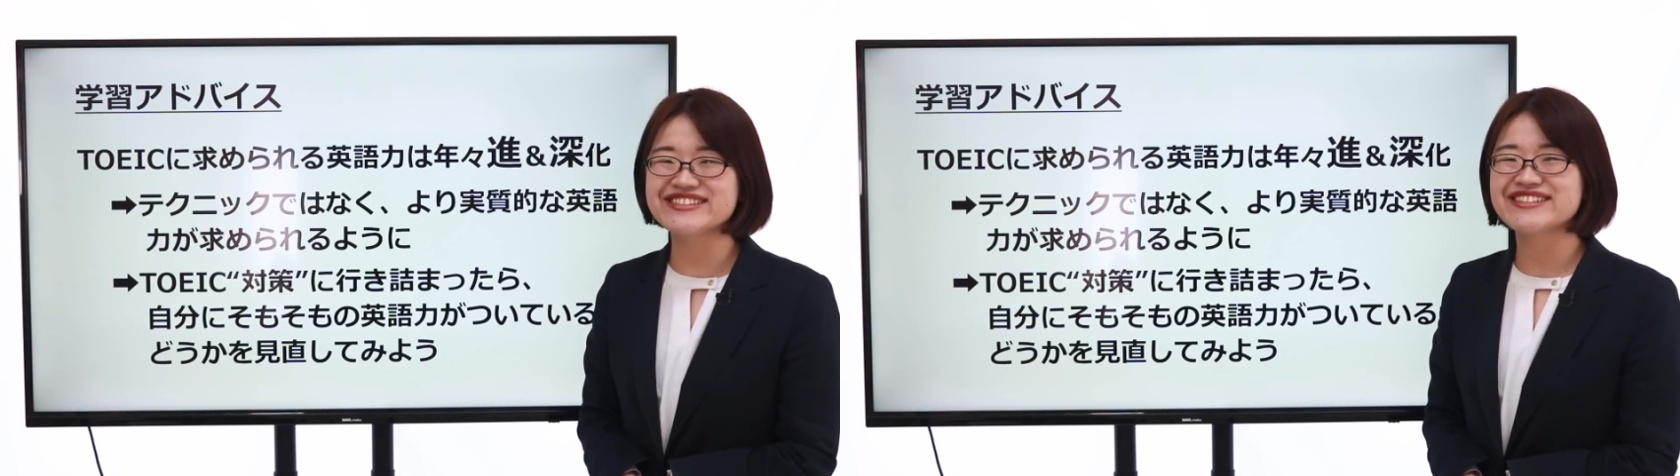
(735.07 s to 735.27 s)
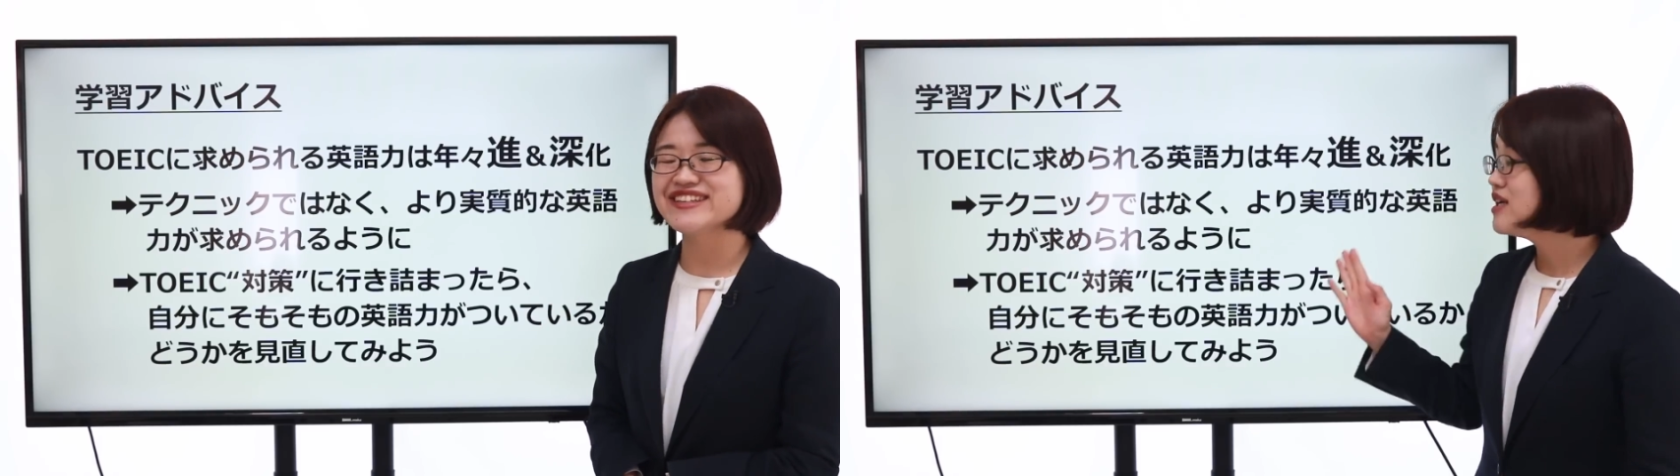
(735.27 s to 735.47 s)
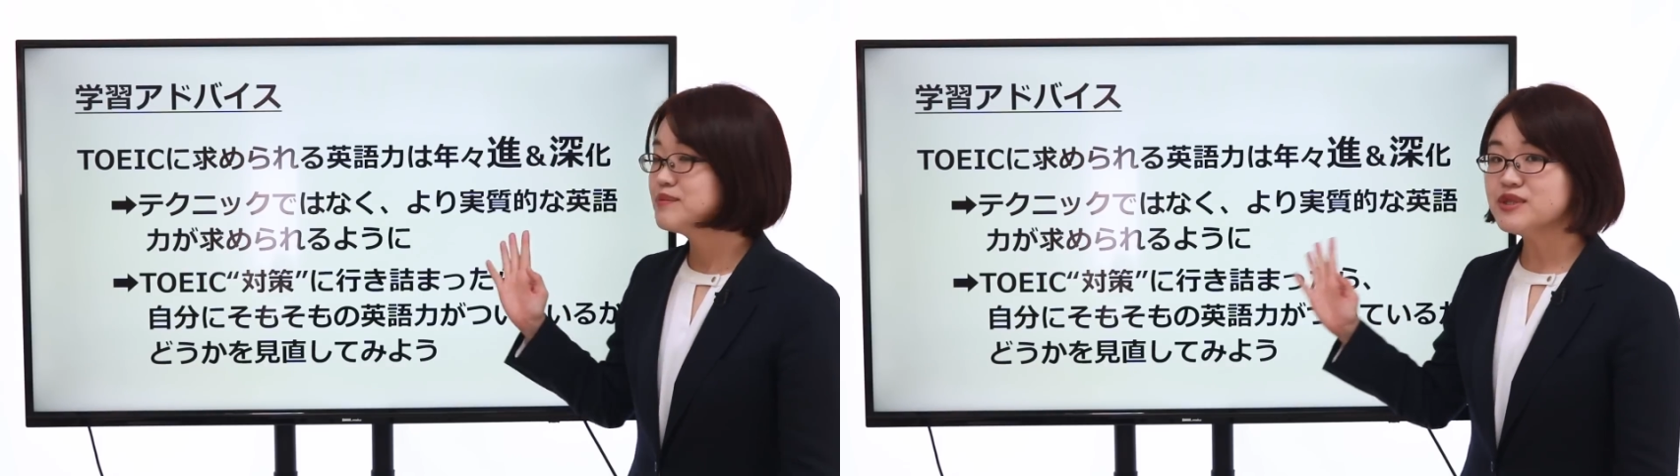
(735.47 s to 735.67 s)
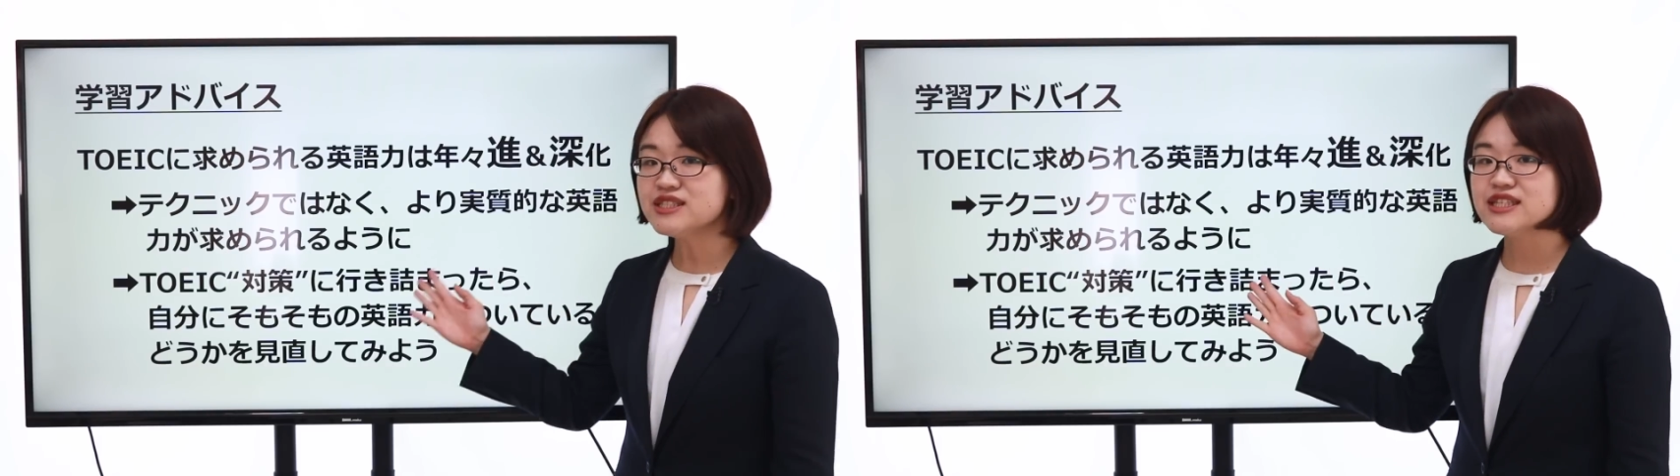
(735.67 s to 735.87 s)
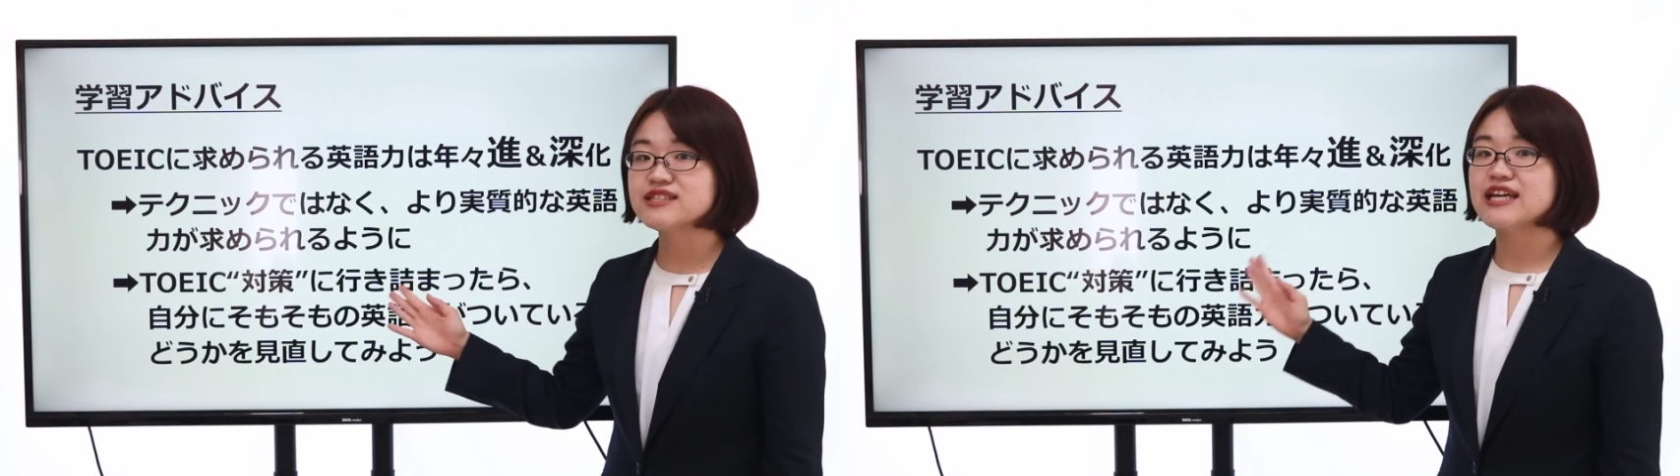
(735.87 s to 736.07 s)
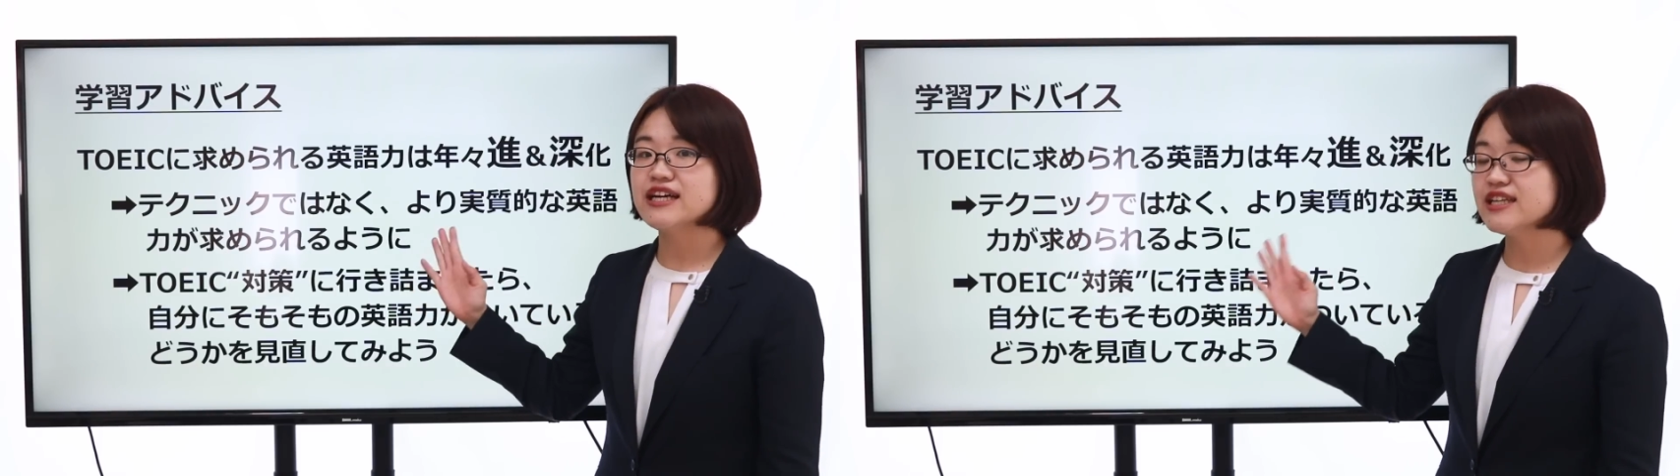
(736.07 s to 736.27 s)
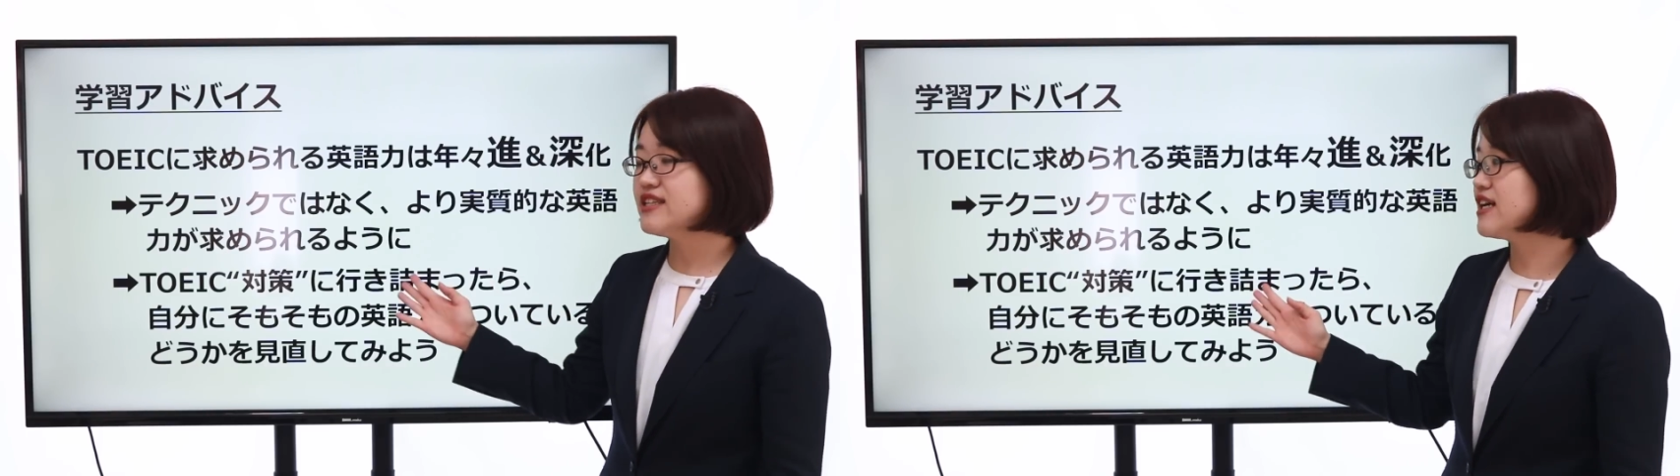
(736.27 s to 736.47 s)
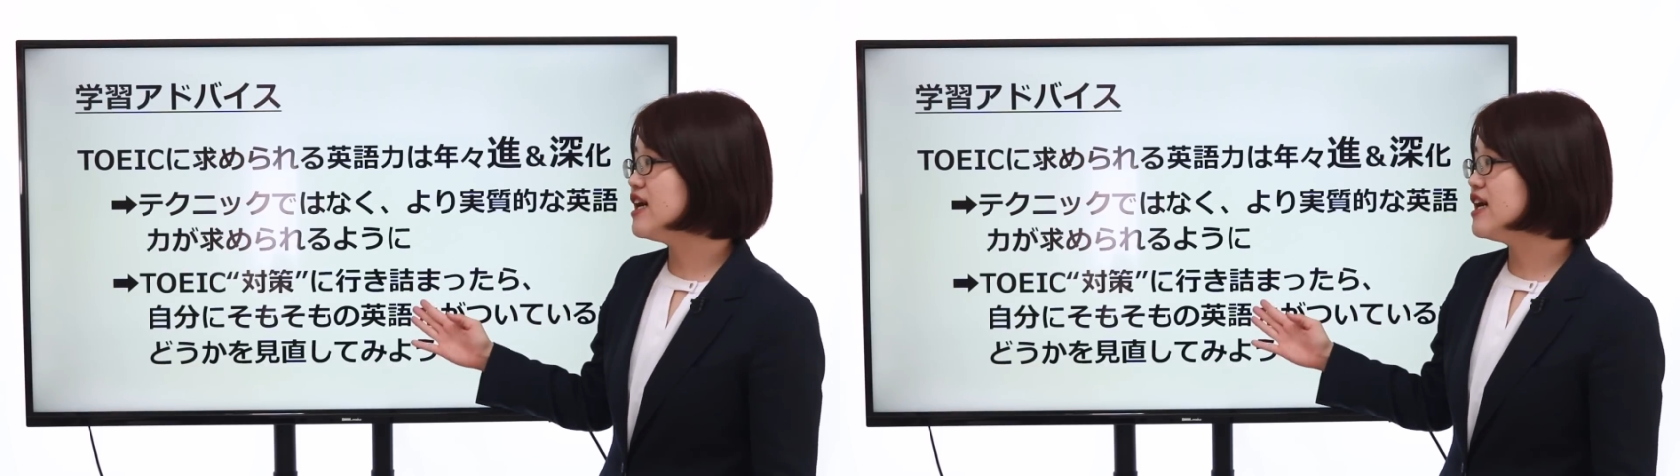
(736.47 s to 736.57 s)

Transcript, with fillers: すもしですね、あなた